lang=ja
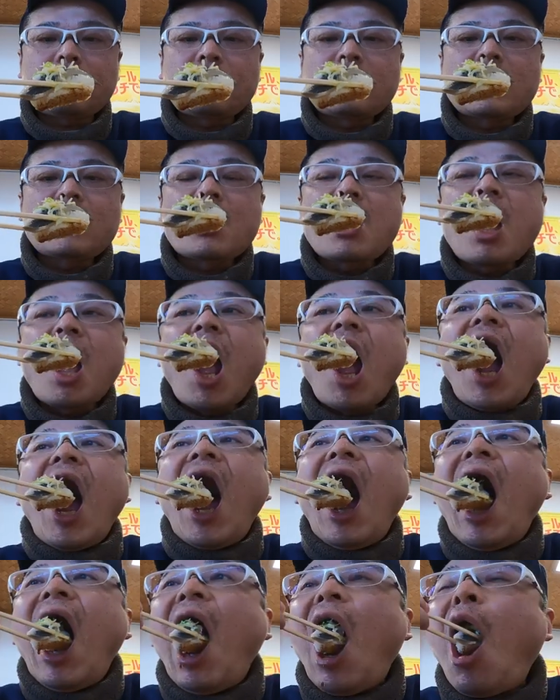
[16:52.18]
魚
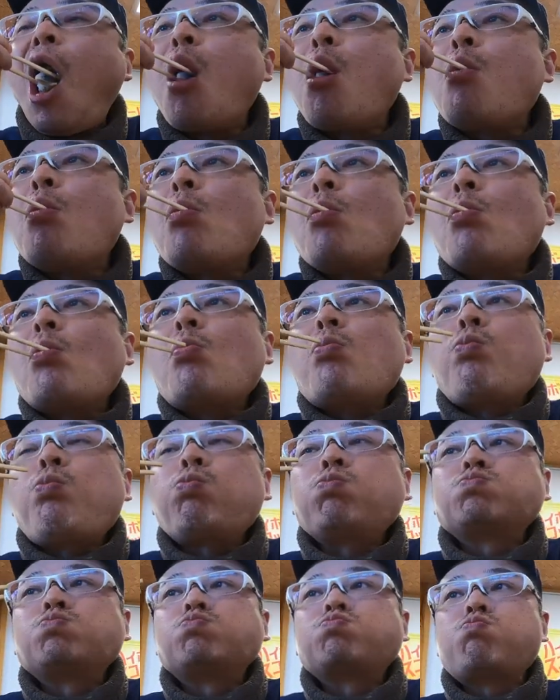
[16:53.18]
特有の
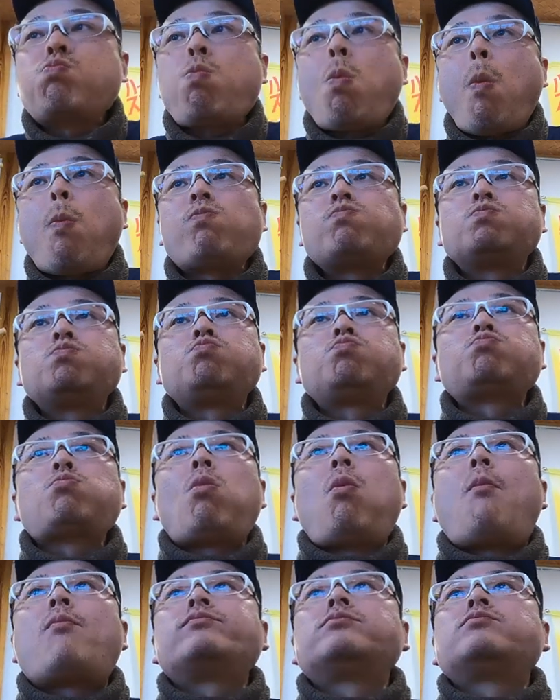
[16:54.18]
味とか匂い、
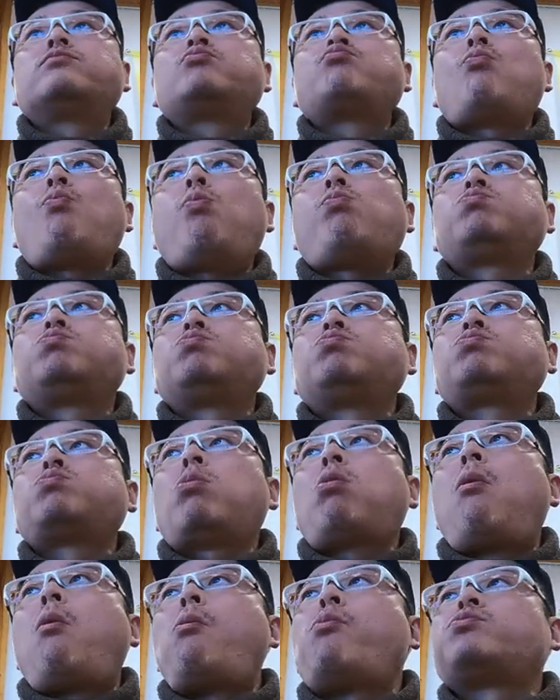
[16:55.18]
そういうのがね
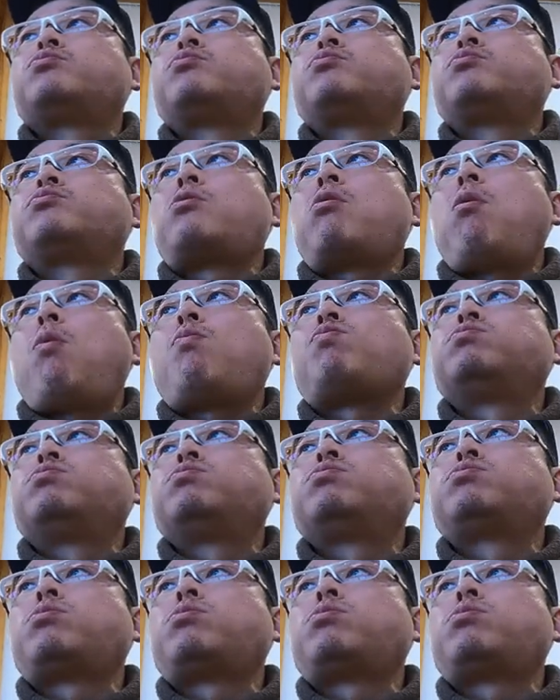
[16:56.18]
うわってくる感じが